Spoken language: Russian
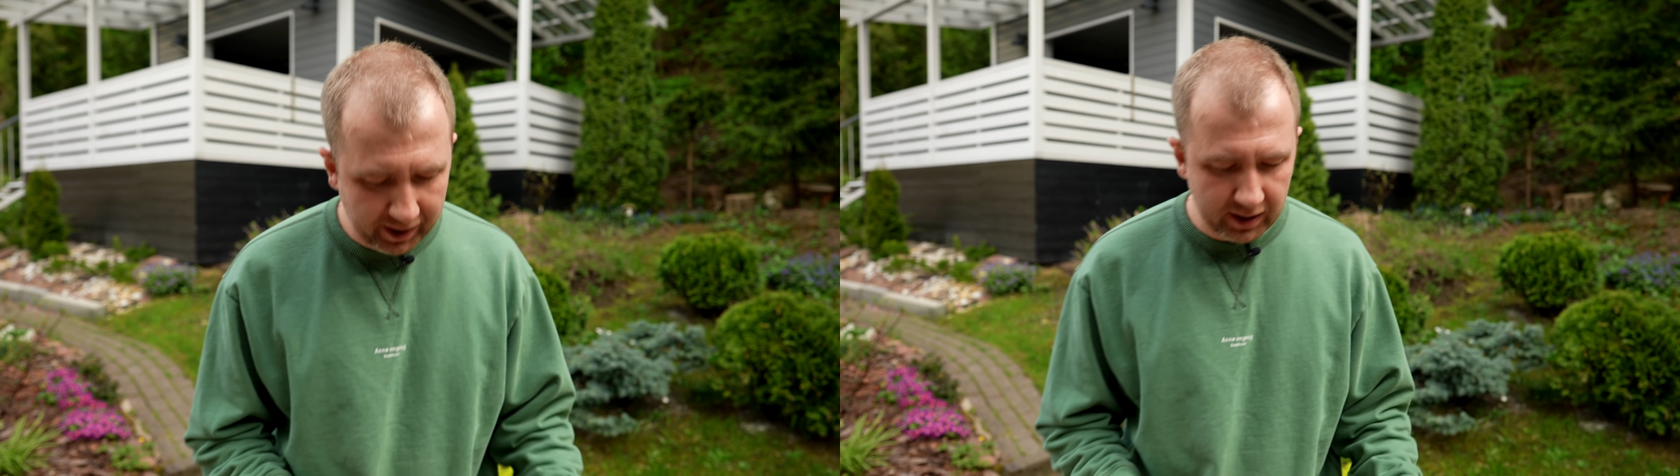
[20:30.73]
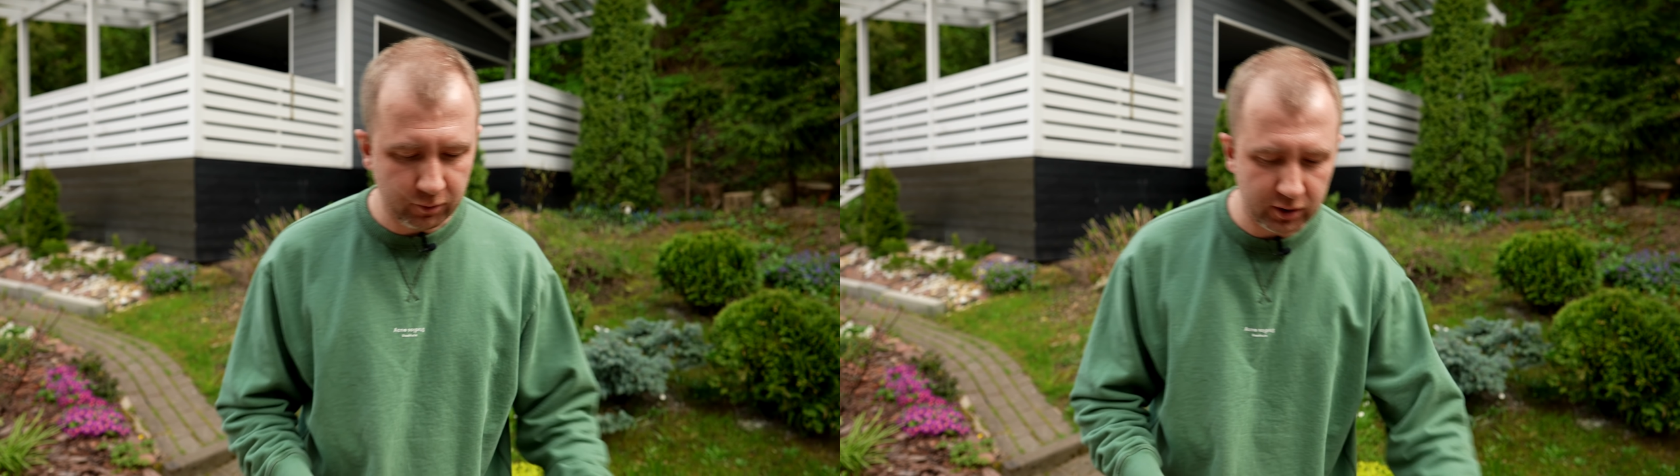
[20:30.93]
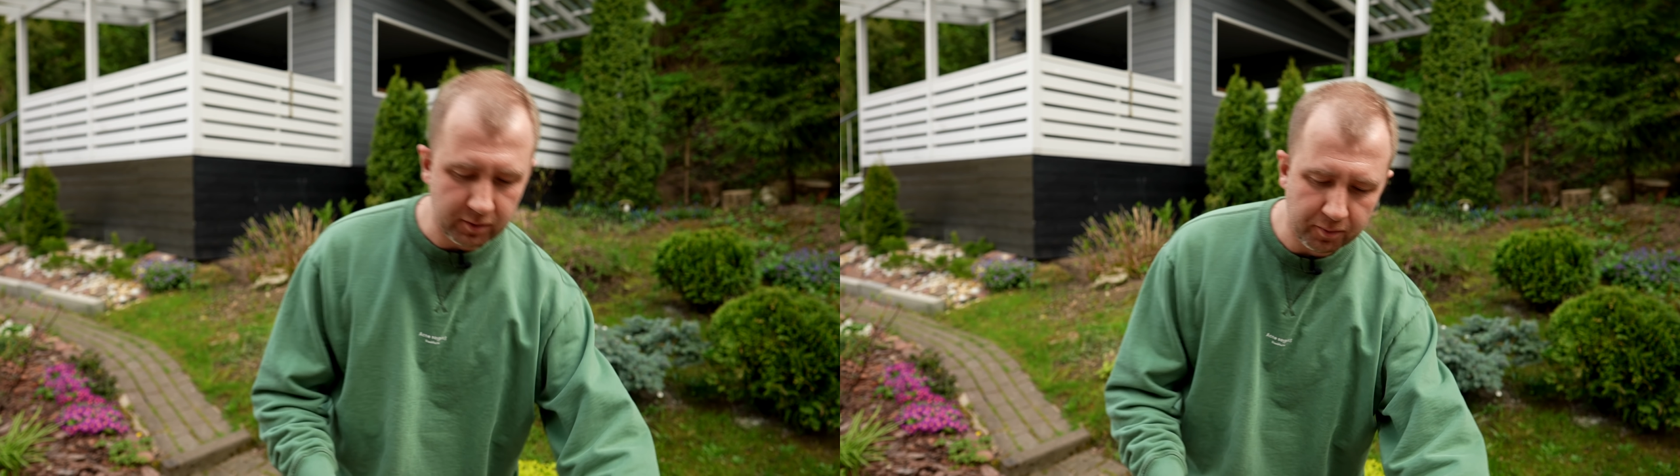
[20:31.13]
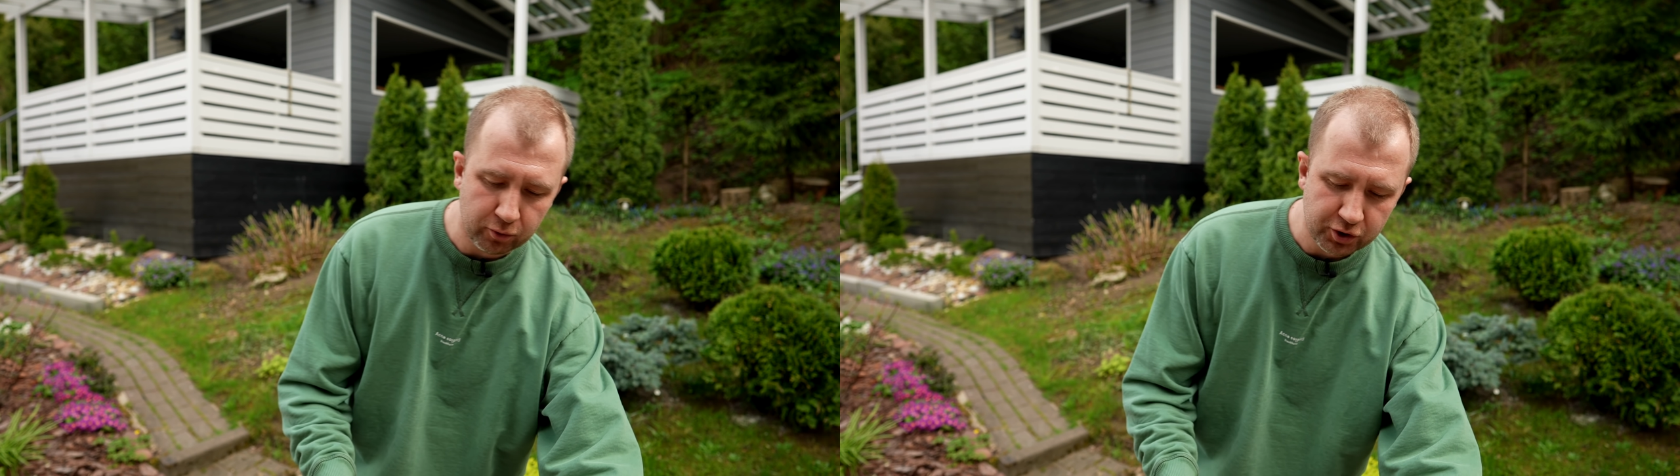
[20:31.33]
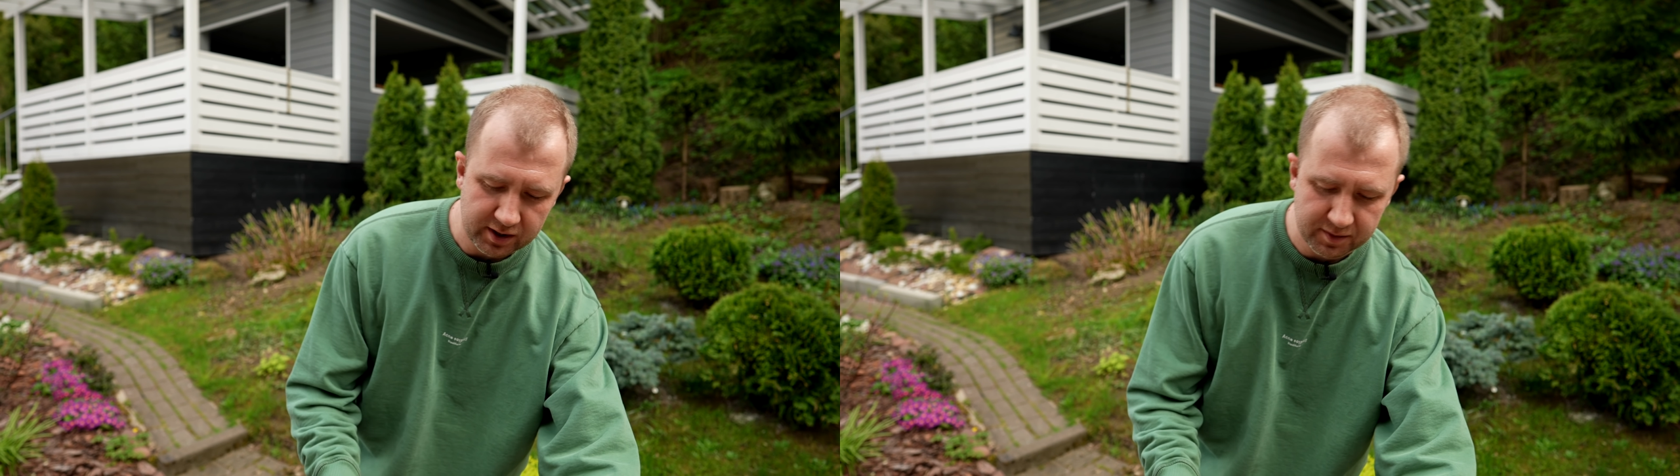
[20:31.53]
поэтому там не
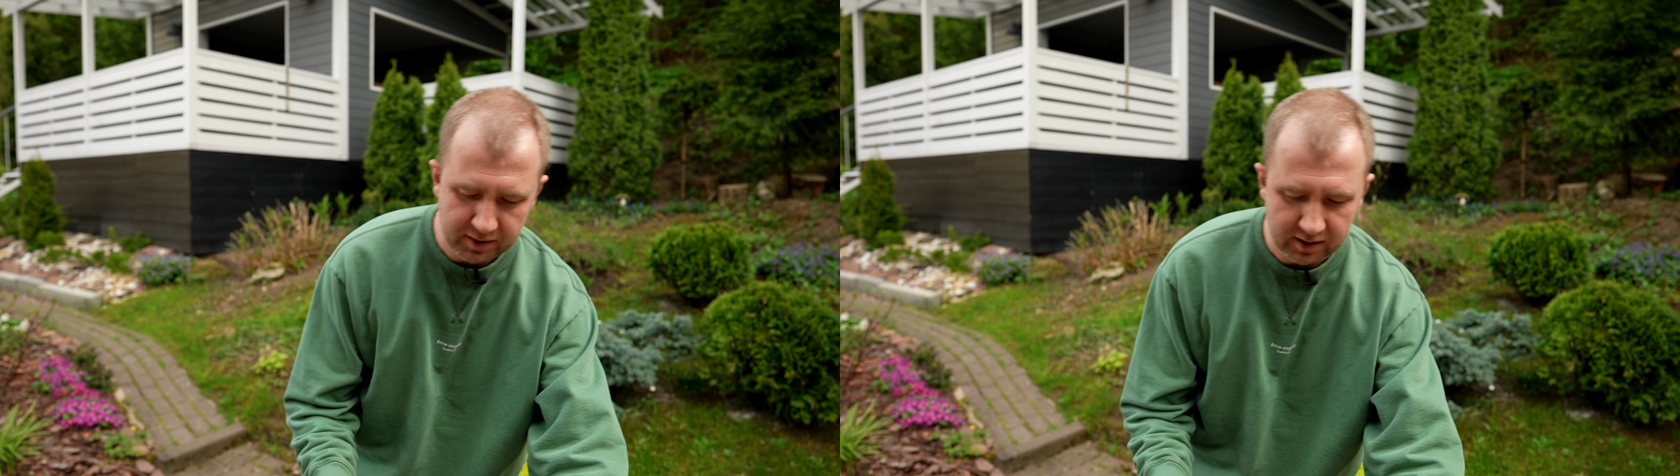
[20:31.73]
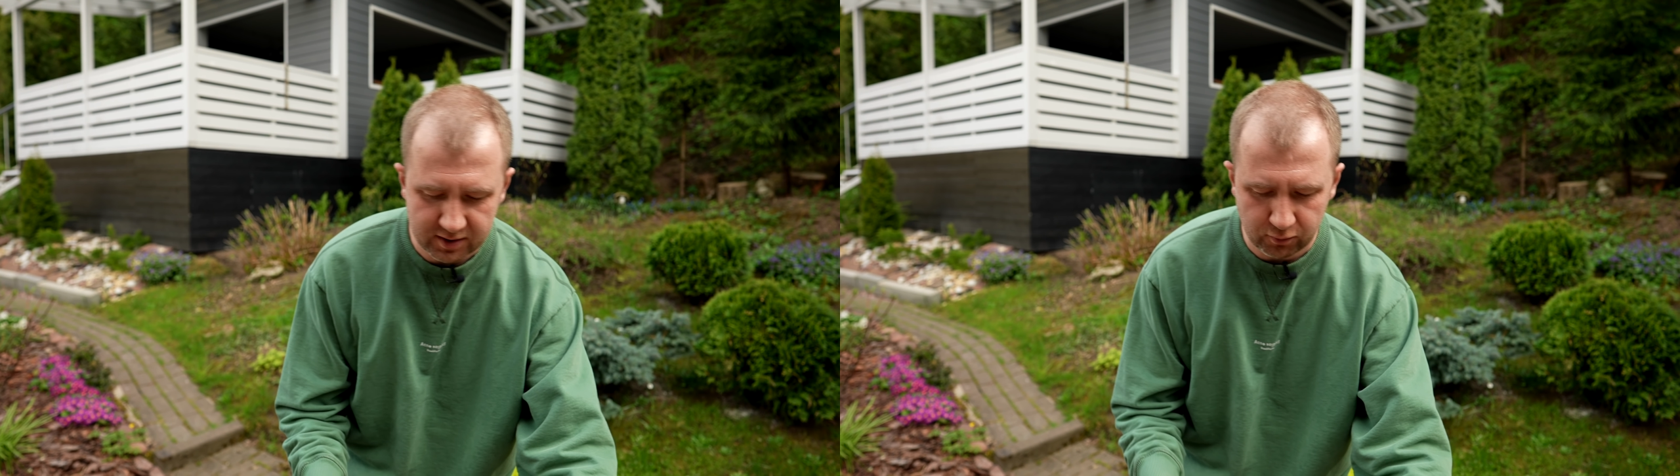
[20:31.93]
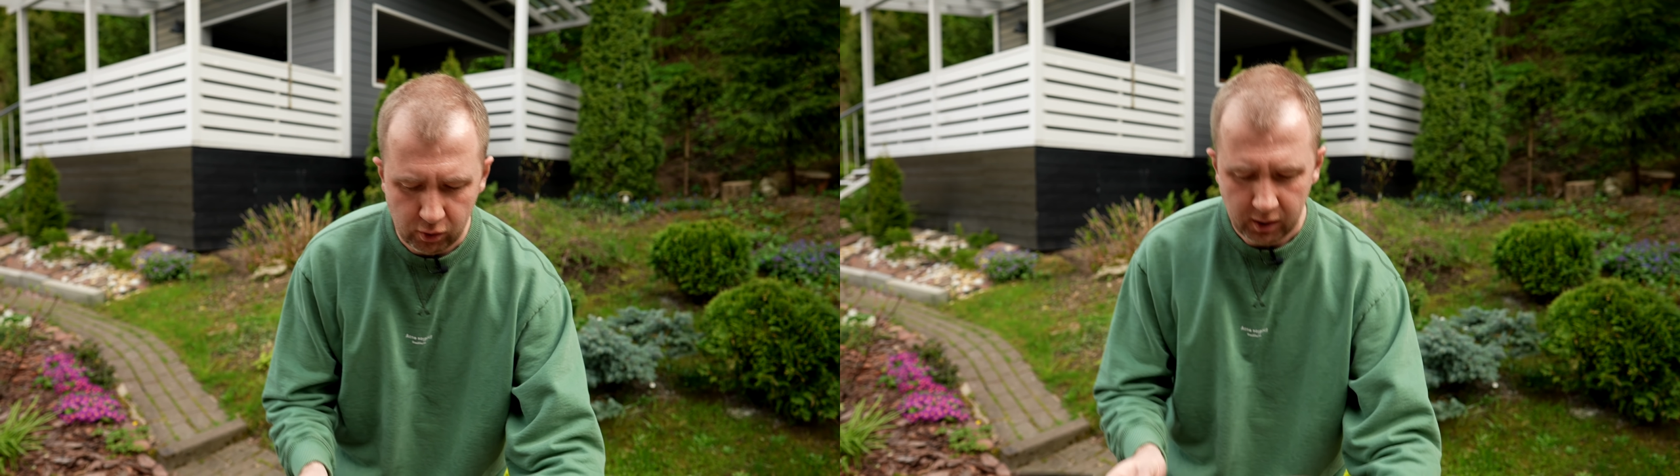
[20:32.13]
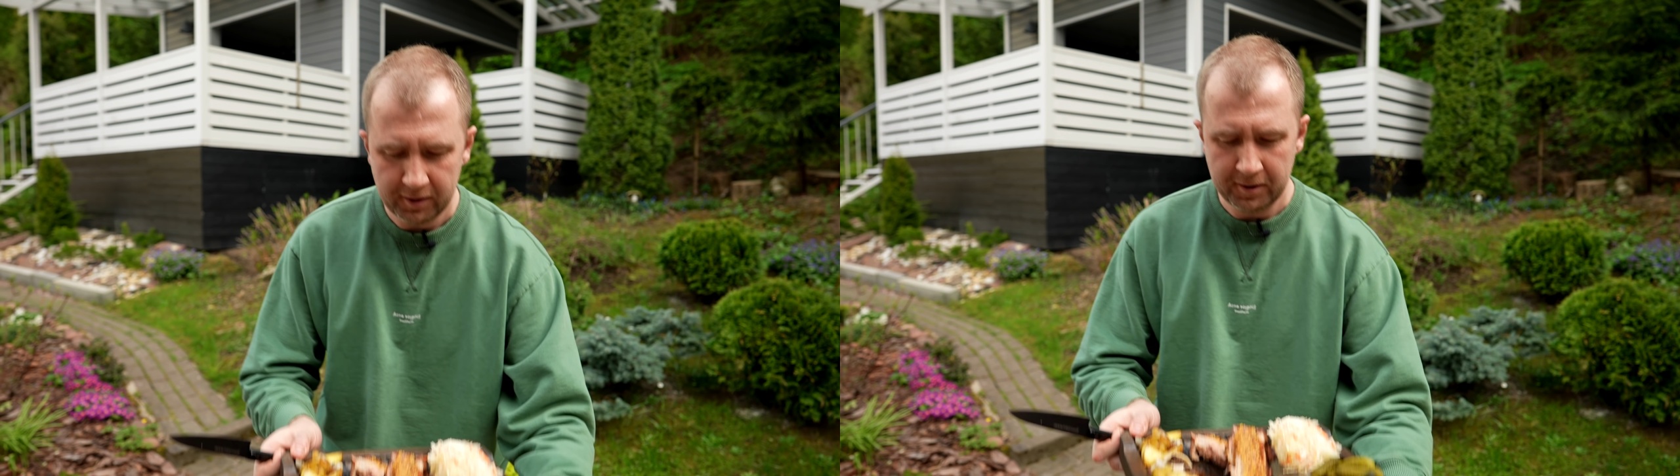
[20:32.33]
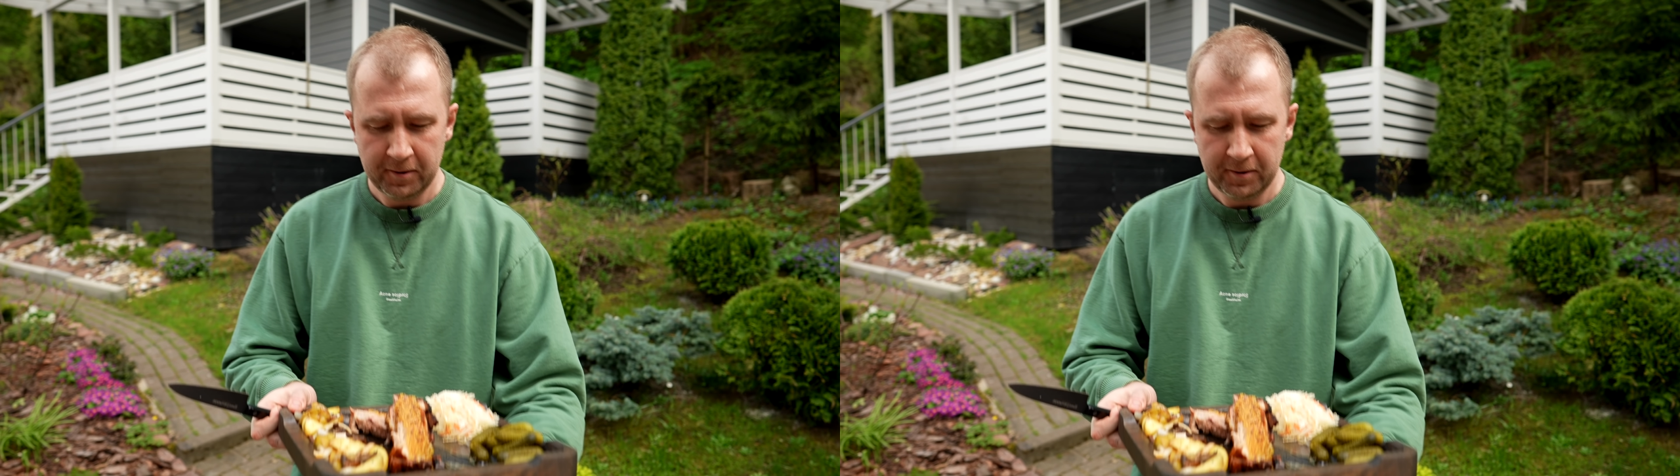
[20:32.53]
получается записать звук.